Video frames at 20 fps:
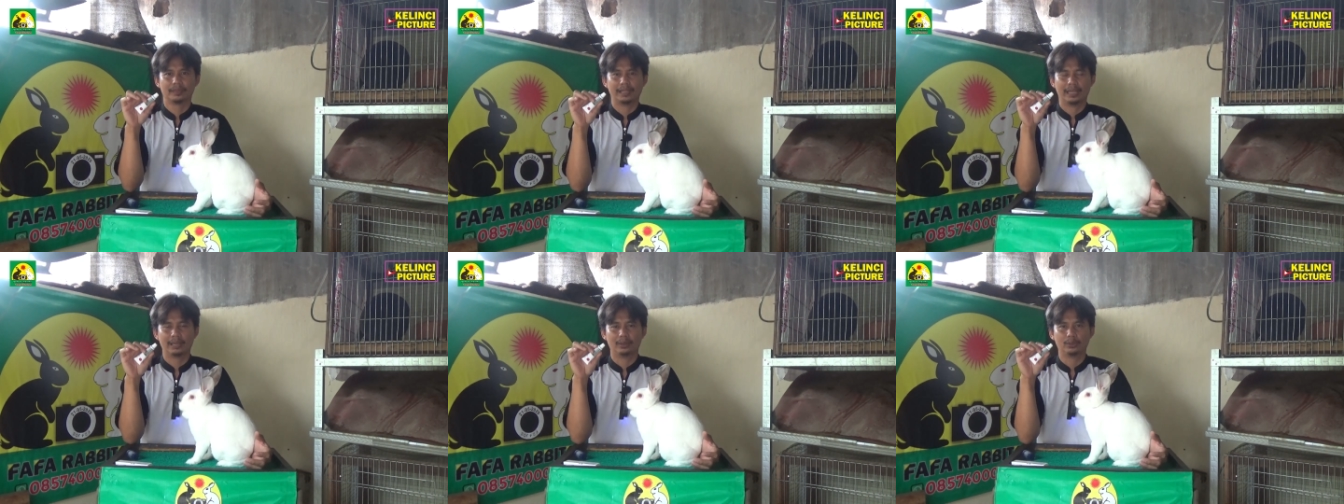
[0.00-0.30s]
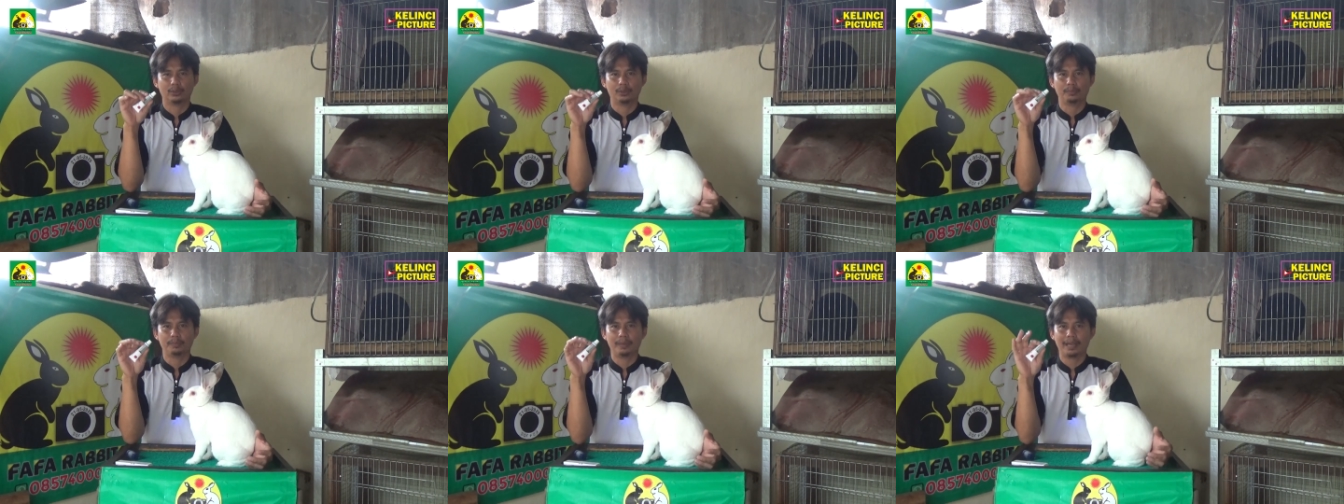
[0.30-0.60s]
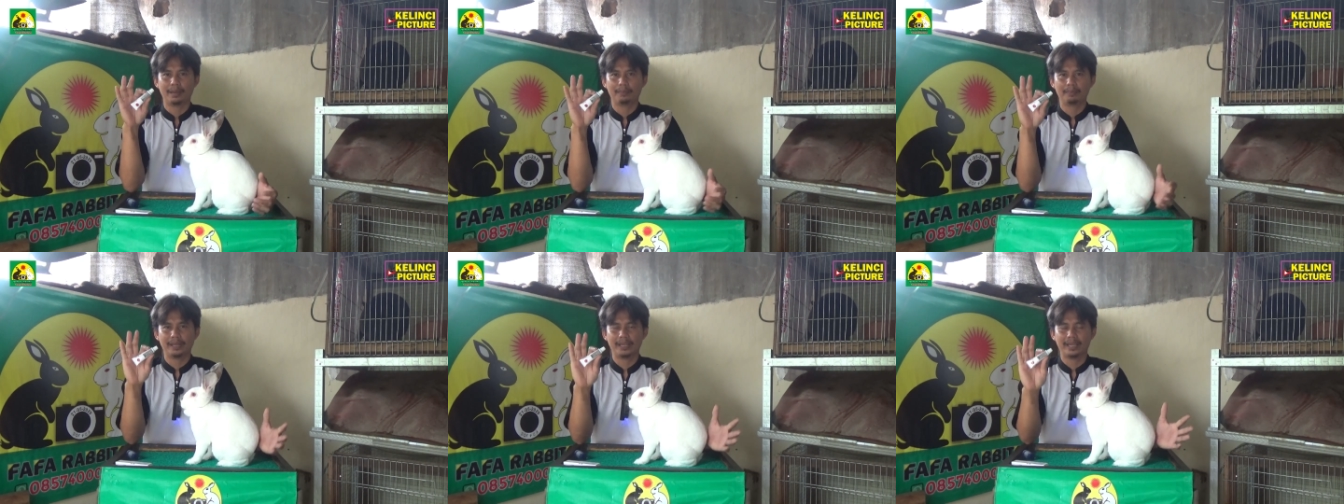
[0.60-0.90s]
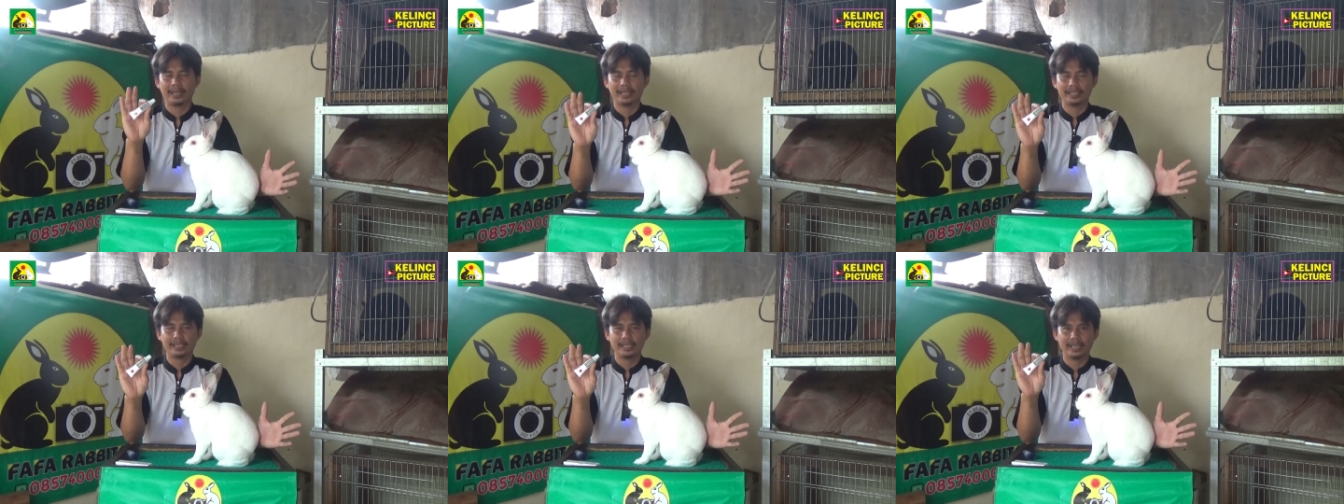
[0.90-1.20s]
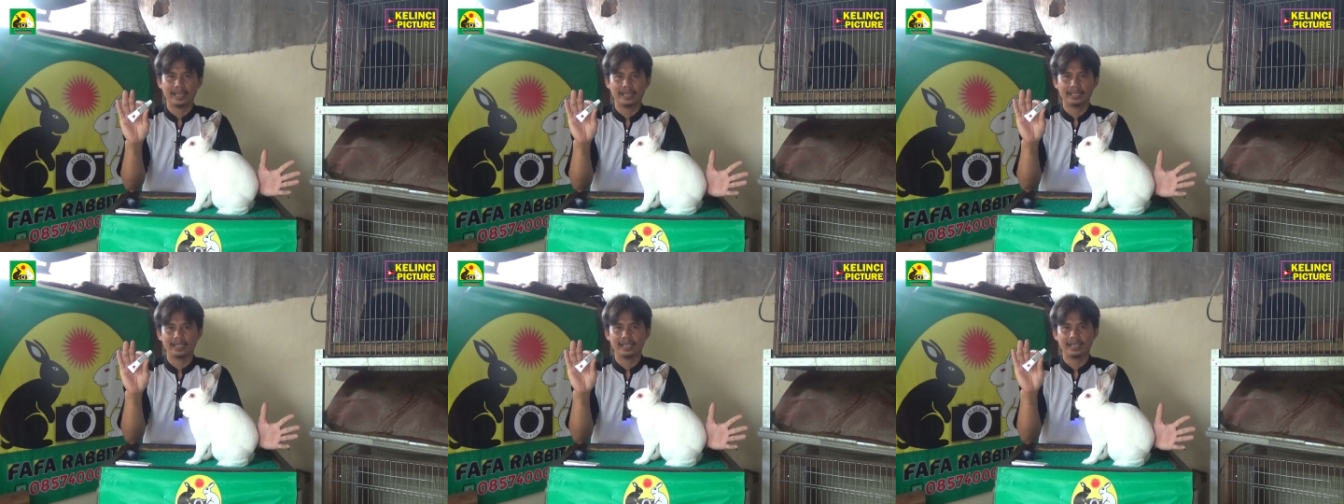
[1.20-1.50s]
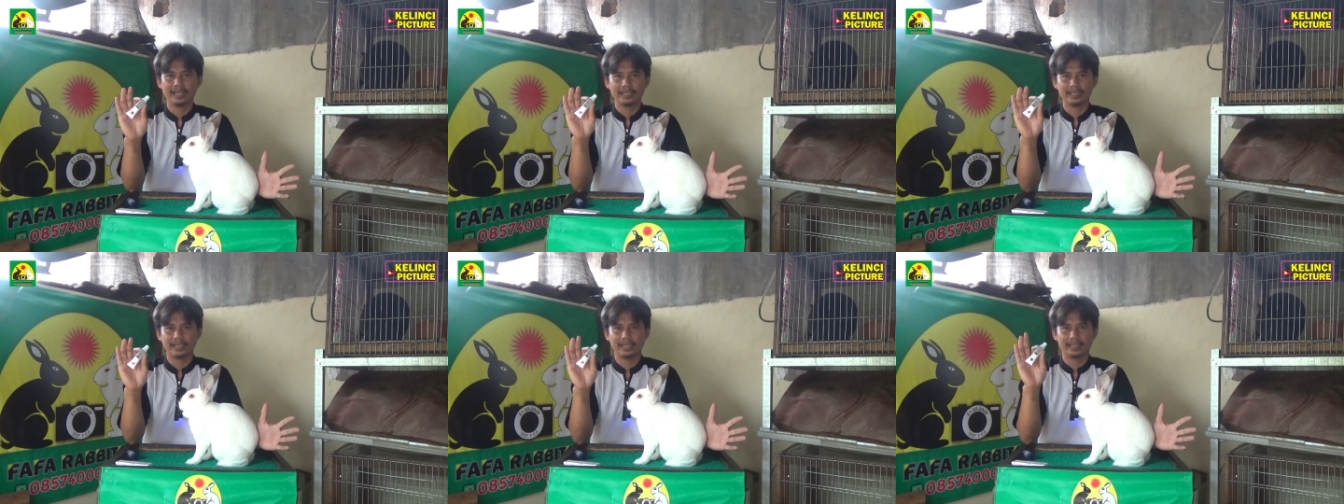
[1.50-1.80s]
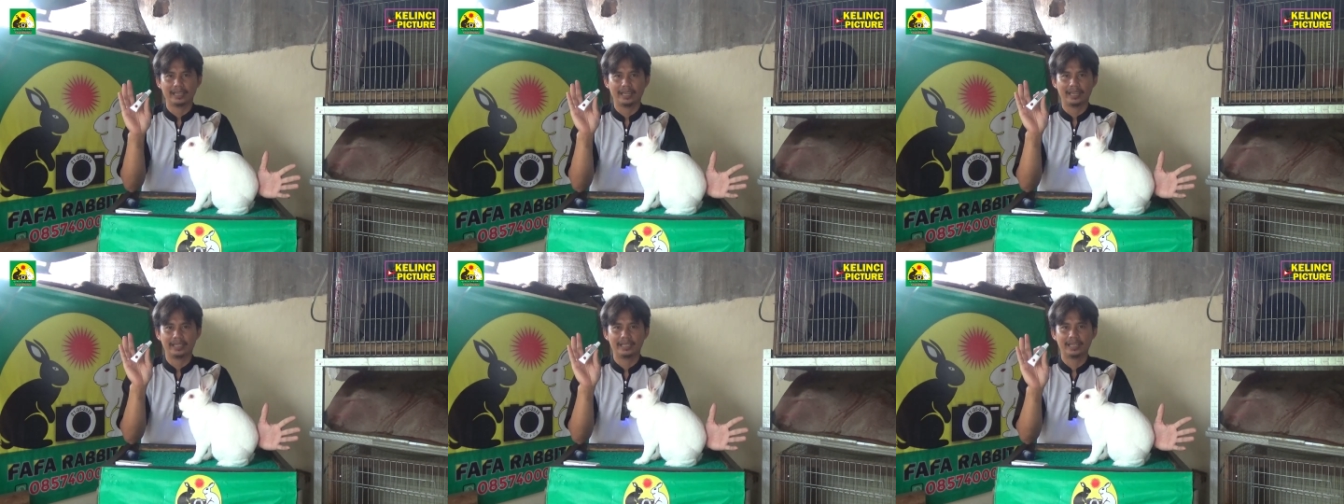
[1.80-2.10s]
nah untuk pengaplikasiannya
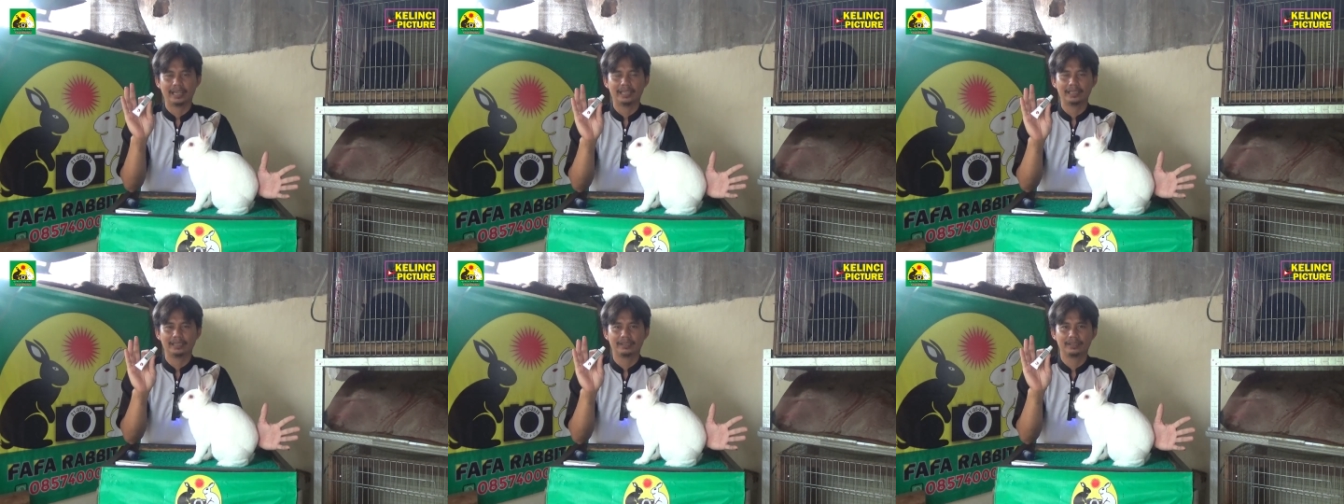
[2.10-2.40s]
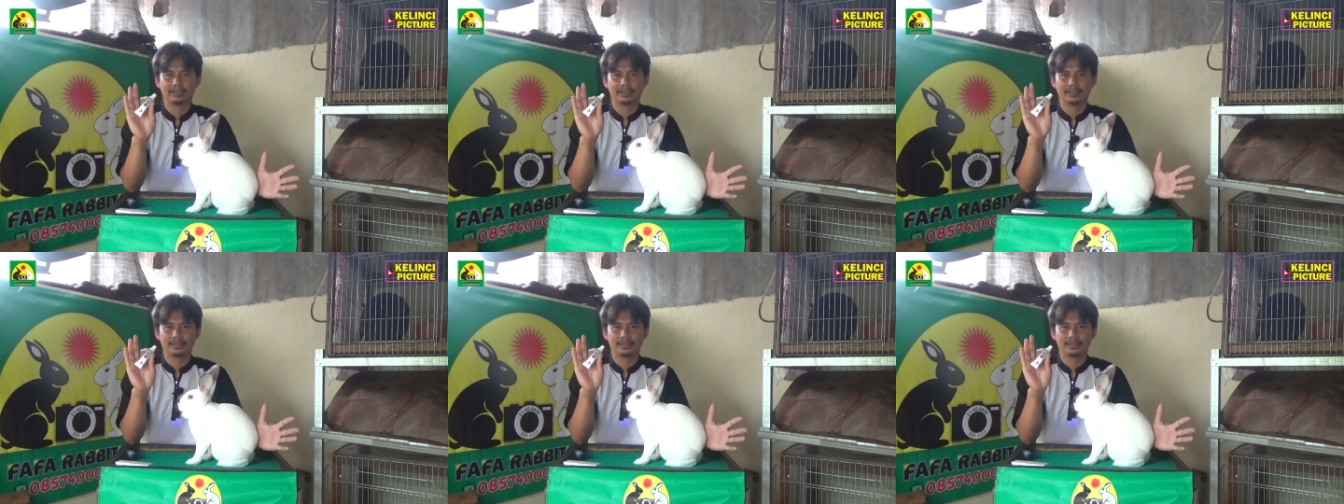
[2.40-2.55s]
kita lihat